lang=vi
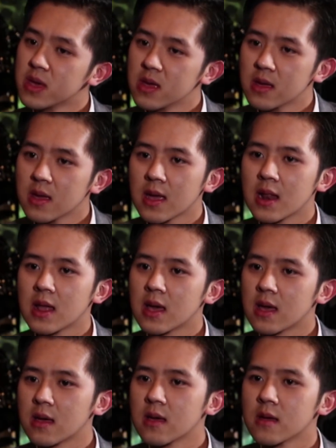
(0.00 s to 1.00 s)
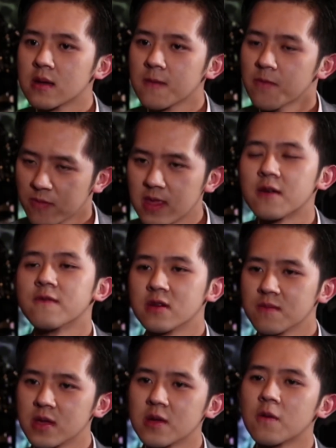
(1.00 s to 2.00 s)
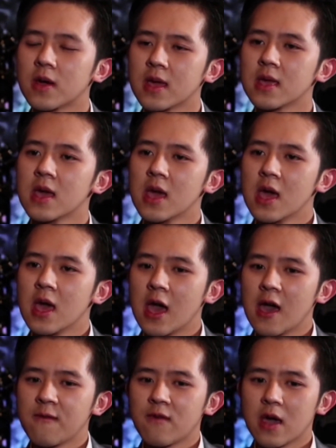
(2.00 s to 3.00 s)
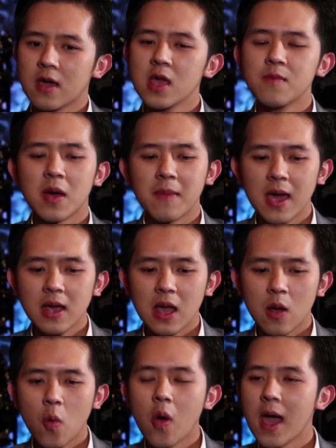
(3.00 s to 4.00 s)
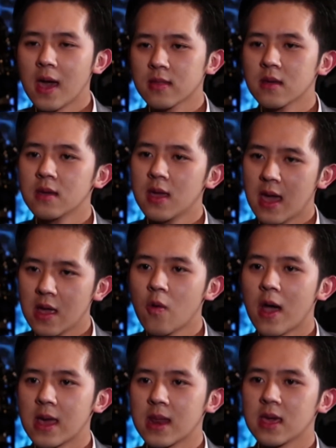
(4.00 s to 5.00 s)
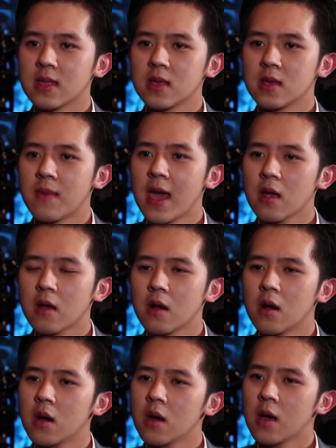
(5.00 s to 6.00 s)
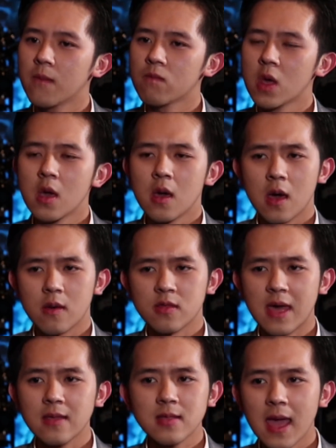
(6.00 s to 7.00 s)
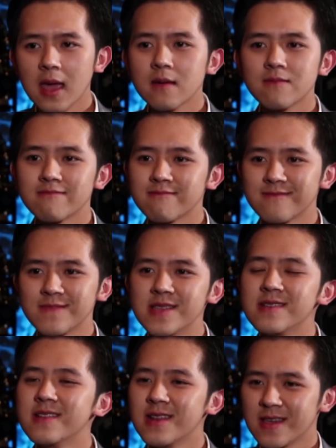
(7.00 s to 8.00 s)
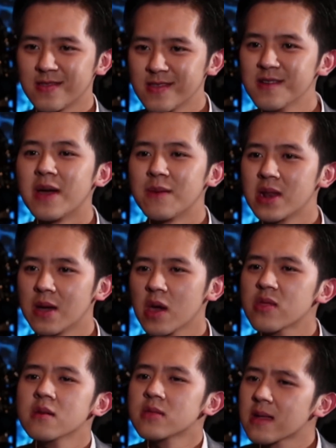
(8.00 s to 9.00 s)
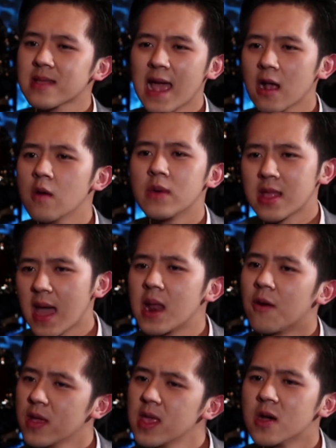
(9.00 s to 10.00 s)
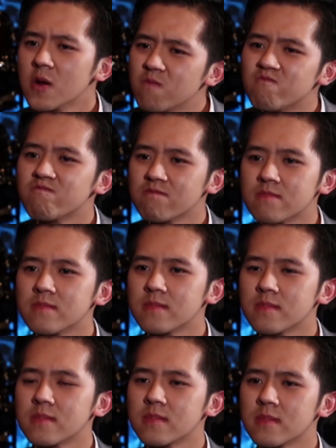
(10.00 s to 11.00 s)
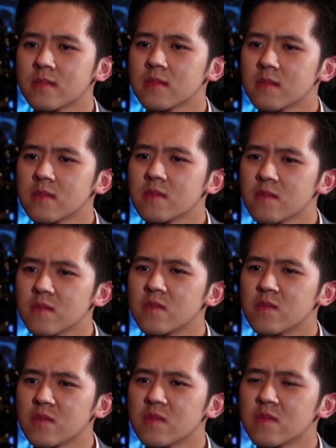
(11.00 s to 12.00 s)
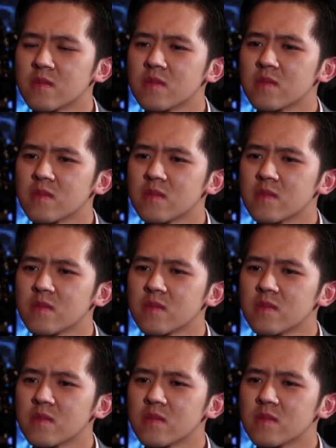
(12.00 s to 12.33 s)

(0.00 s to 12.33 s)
vượt biên hay là? Tôi vượt biên. Dạ, vượt biên qua đây. À, và khi mà bác qua tới hải ngoại này thì bác có à, sáng tác như là trước bảy mươi lăm, cái sức à, sáng tác có bị thay đổi gì không? Thì tôi cũng